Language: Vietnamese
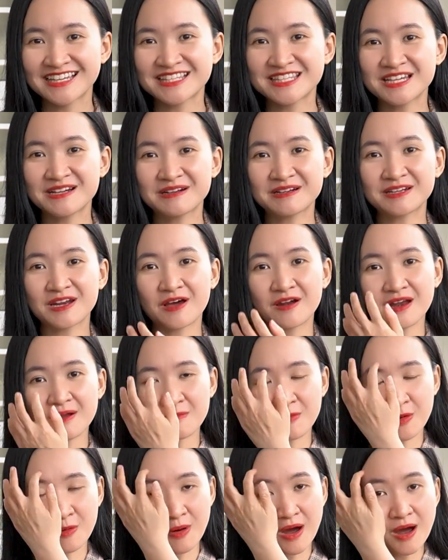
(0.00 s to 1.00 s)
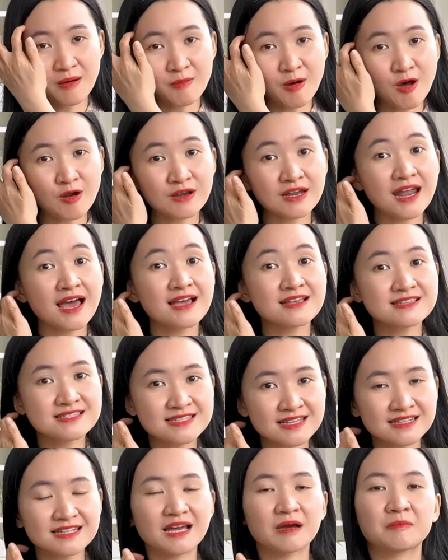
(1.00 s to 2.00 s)
nhưng nó là một khóa học online
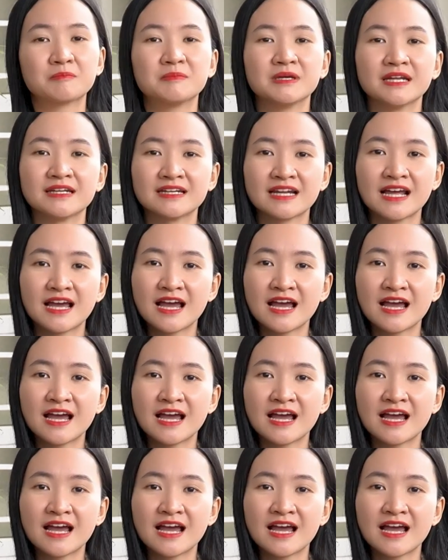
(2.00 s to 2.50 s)
rất đặc biệt.